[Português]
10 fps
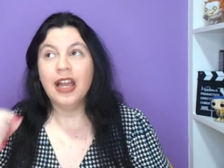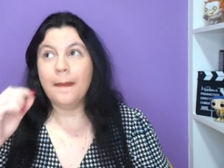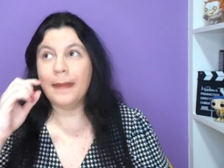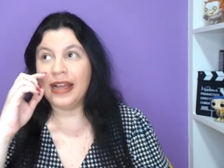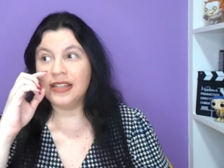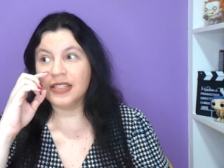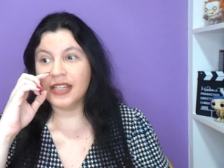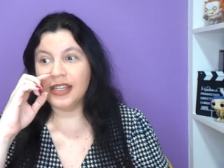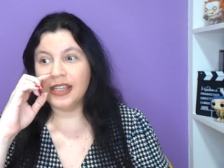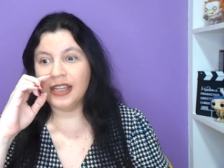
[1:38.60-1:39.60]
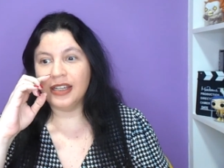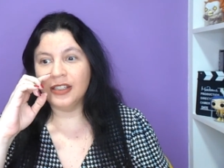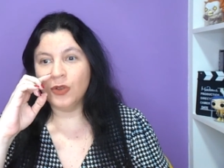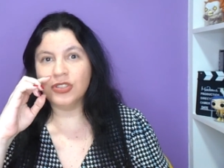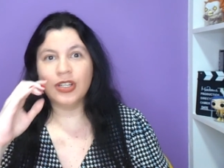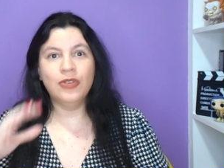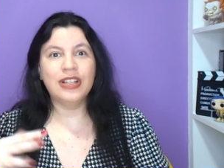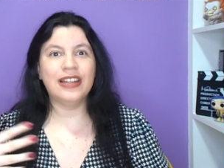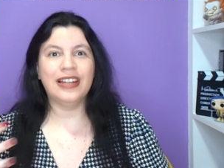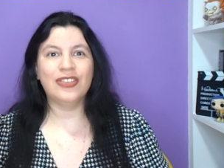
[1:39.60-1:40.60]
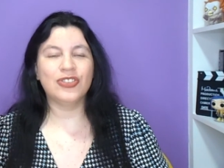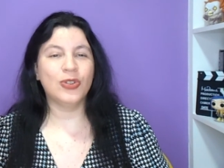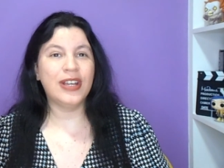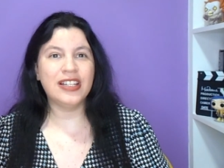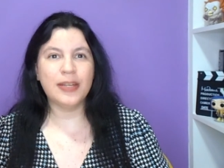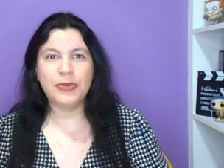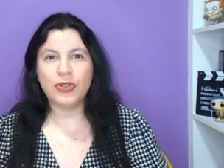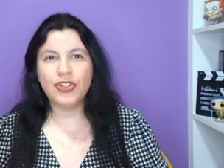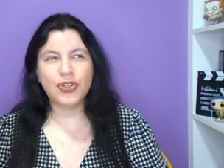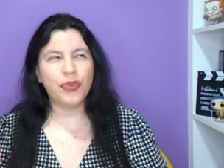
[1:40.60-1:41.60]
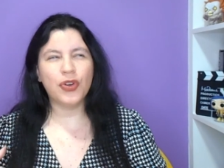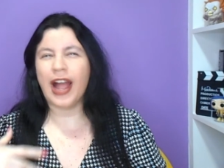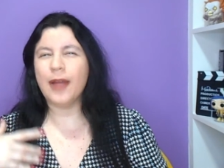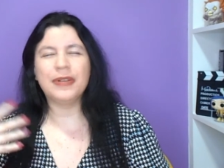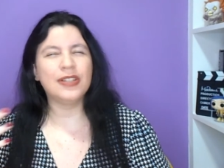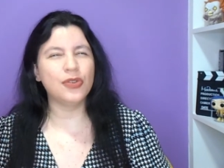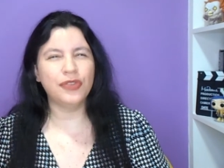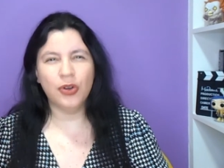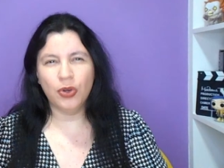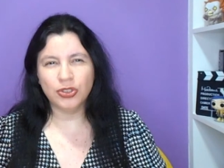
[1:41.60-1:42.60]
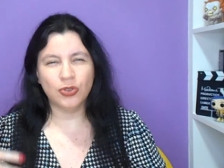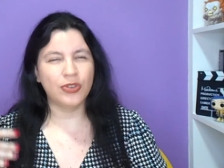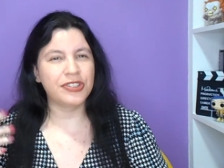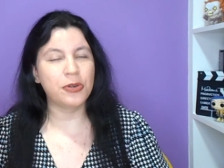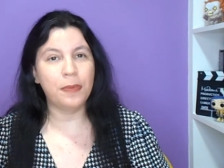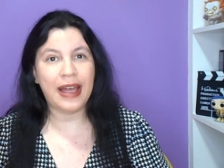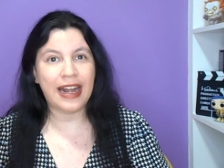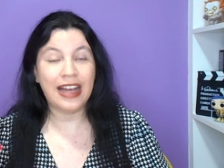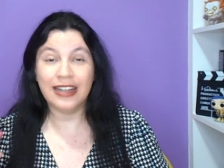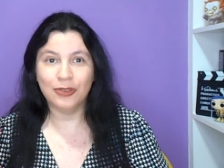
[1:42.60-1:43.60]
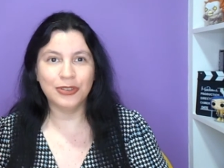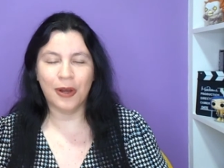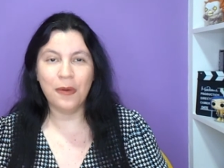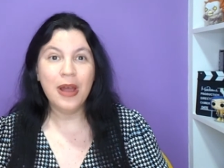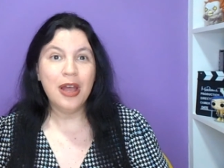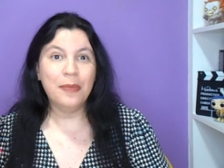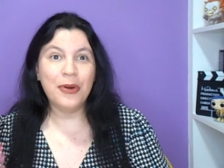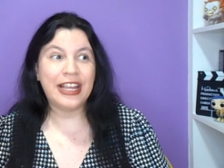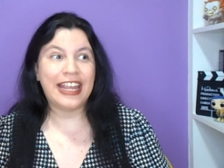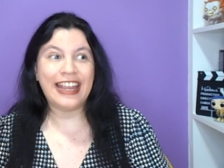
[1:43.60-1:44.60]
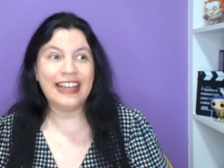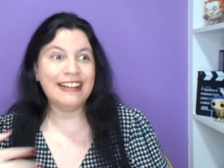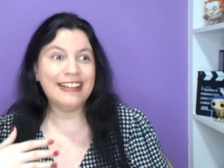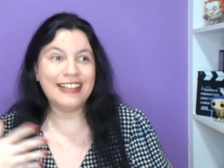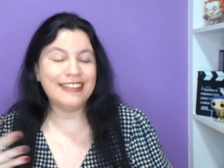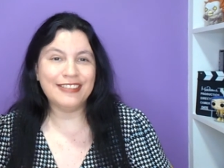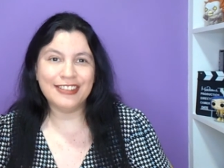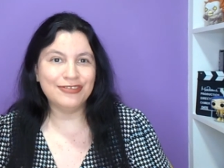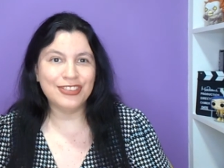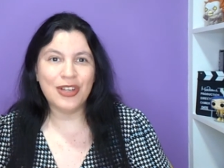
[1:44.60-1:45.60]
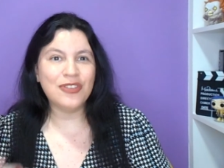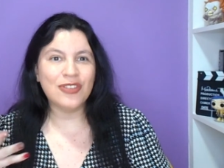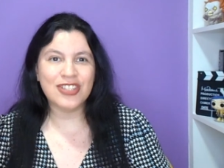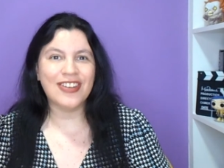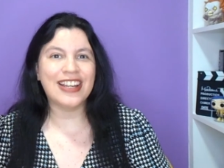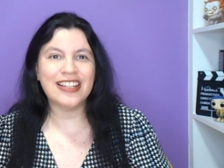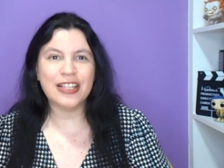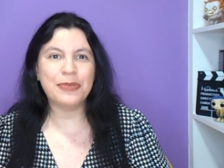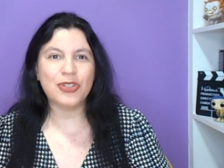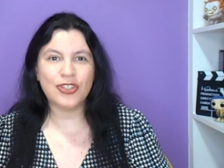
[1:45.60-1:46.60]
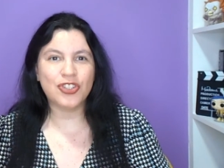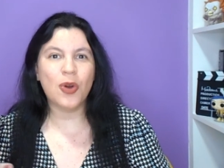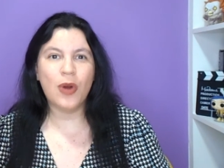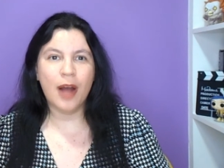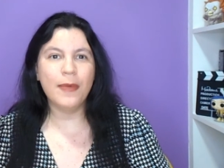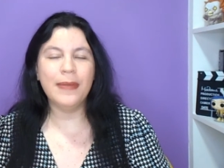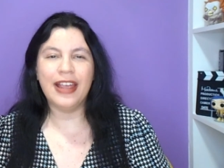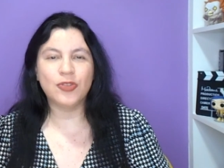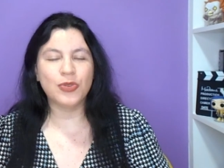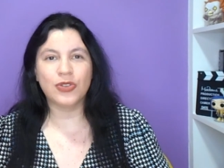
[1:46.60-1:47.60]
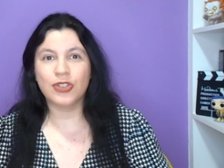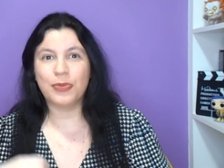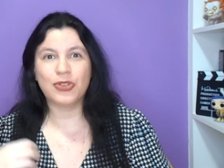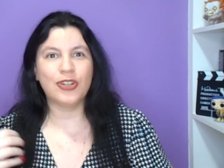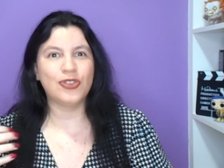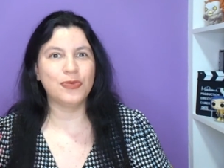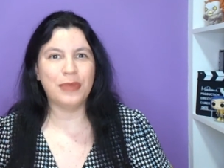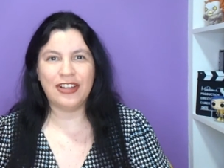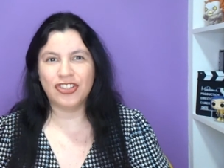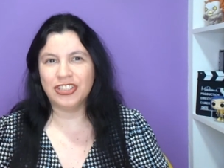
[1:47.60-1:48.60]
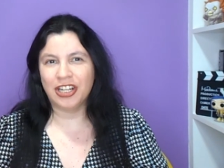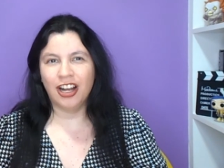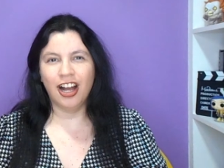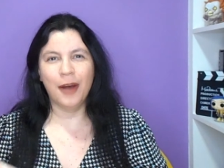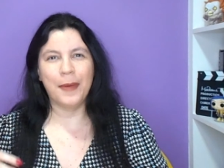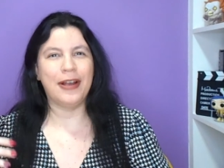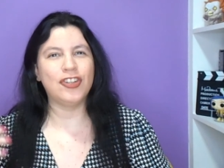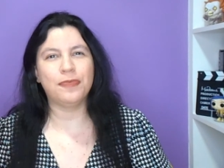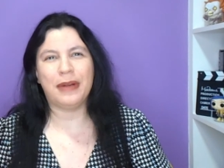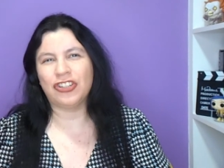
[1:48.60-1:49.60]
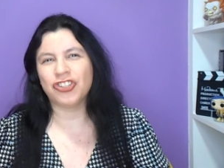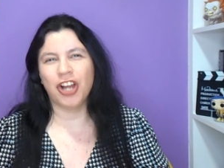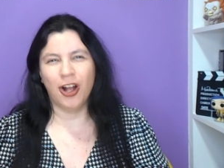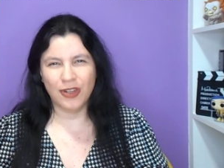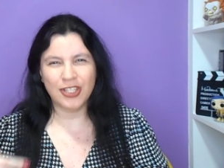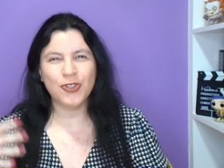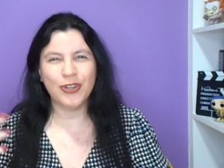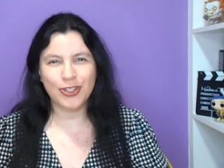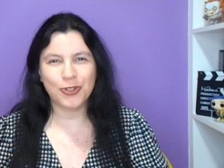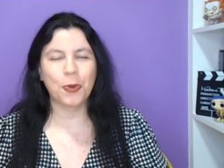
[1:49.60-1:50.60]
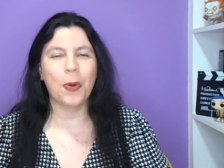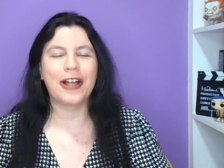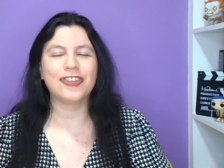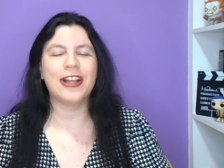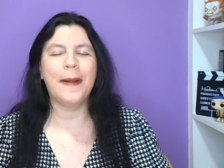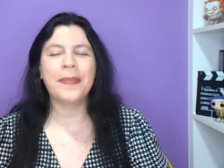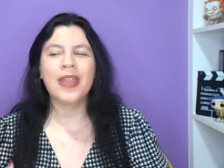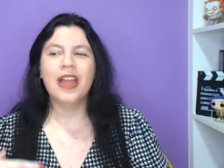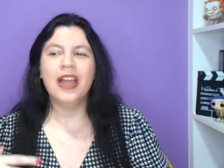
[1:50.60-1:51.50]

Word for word: Mas é, não são, não né, são aqueles episódios que eu fico, ai, preciso ver outro, consigo parar. Não, não. Porque é, não, não são aqueles episódios que eu amo mesmo, que são os episódios mais de drama, mais de paixão, essas coisas turcas, né?